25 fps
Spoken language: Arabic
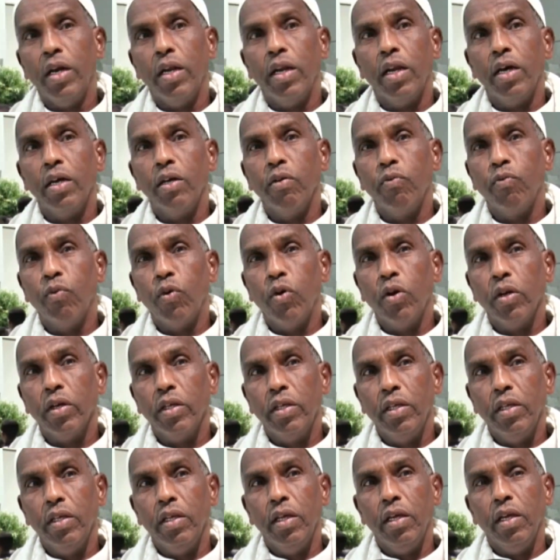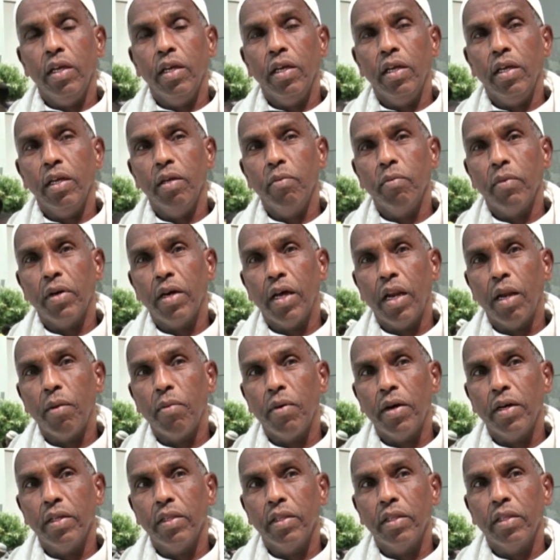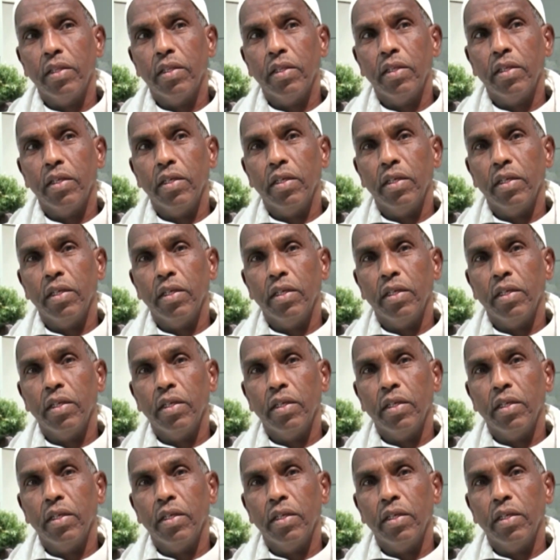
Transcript: للحج التي شكلتها وزارة